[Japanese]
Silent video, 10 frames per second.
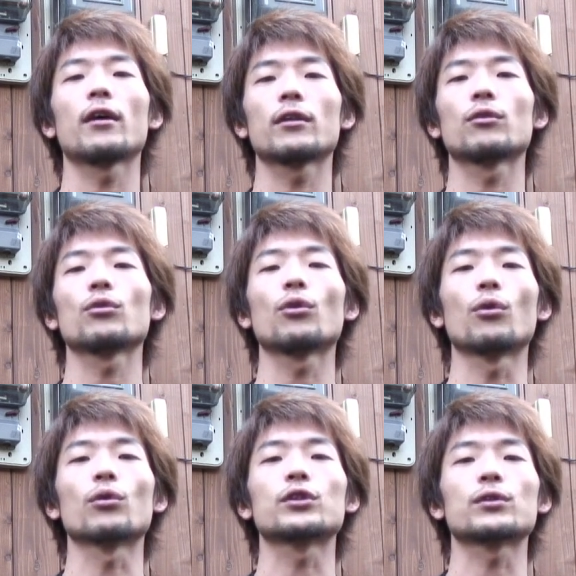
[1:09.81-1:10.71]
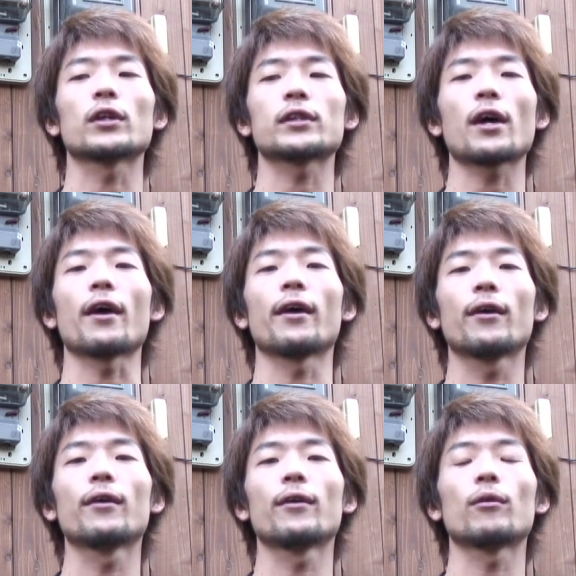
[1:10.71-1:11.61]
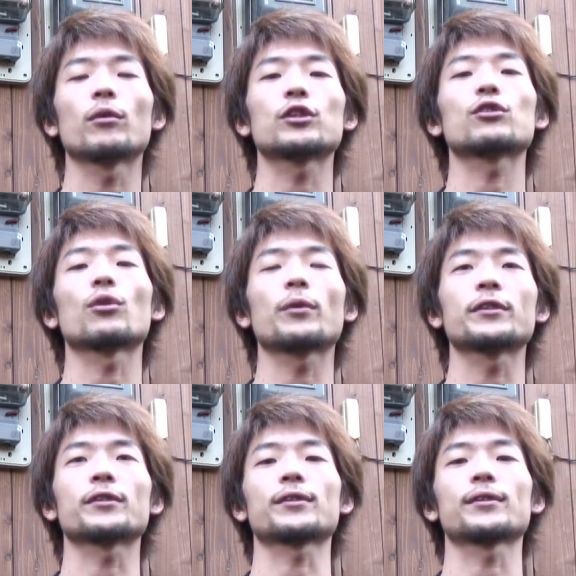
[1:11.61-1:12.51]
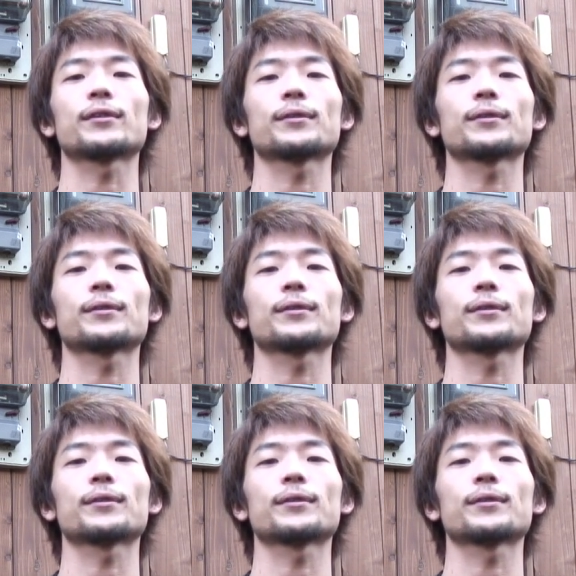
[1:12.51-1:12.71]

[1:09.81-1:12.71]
どんどんお越しくださいお待ちしております